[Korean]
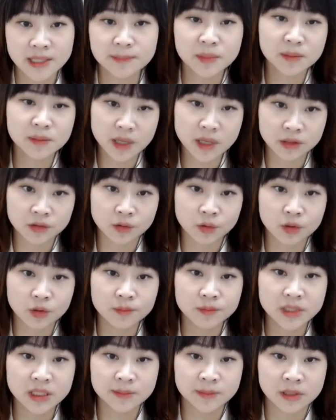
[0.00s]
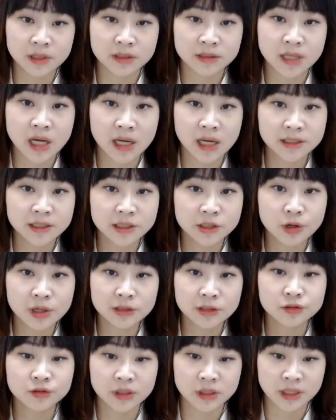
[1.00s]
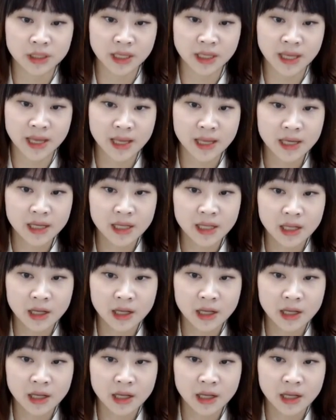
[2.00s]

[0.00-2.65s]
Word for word: 세피만으로 흠집을 자가치유할 수 있는 게